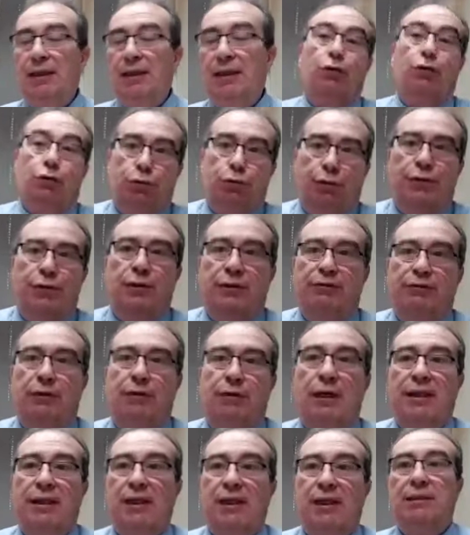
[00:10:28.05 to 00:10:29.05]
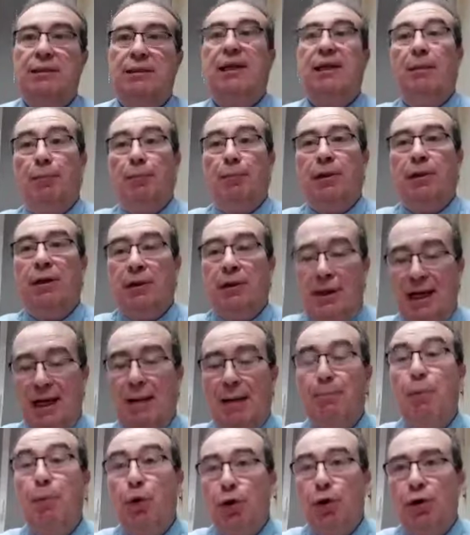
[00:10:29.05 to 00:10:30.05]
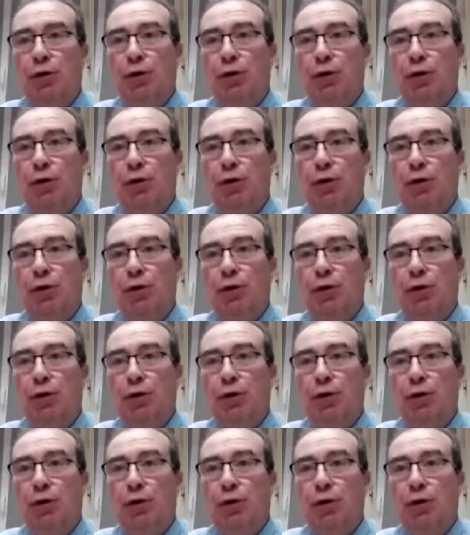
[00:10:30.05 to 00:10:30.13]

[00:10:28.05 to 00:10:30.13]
construcción de fortalezas y la, la